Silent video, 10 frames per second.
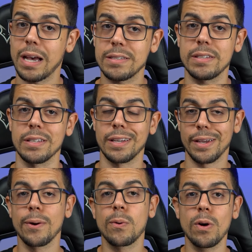Assim,
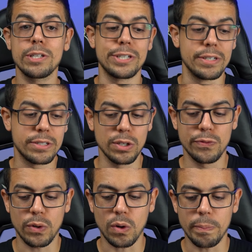eu curti. Se eu
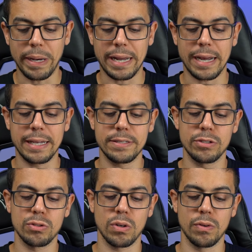for comparar esse
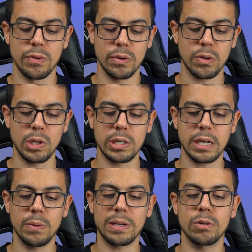som, eu
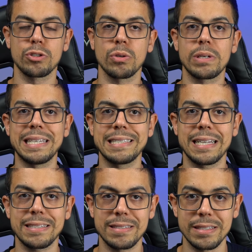colocar o Echo Show 15
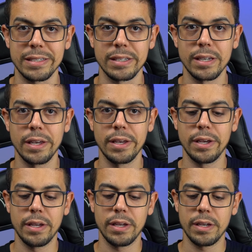assim
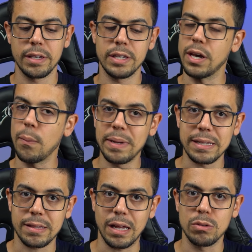é e
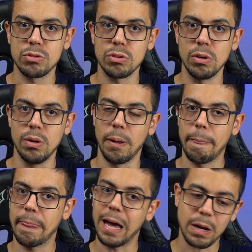aumentar o som,
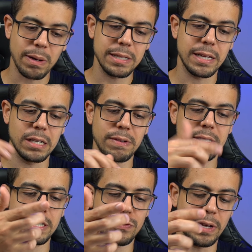a qualidade vai
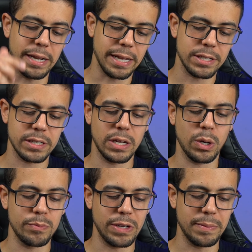ser diferente, né?
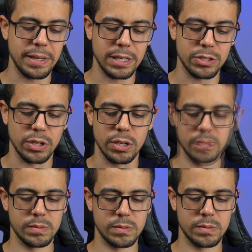Obviamente, ó.
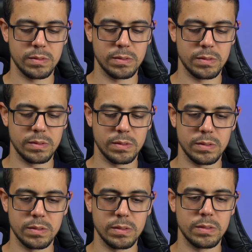No canal porque esse
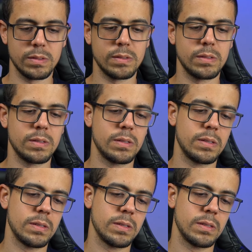vídeo está
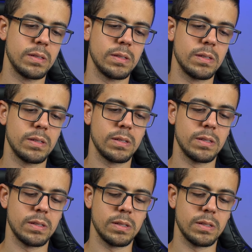demais e vamos lá.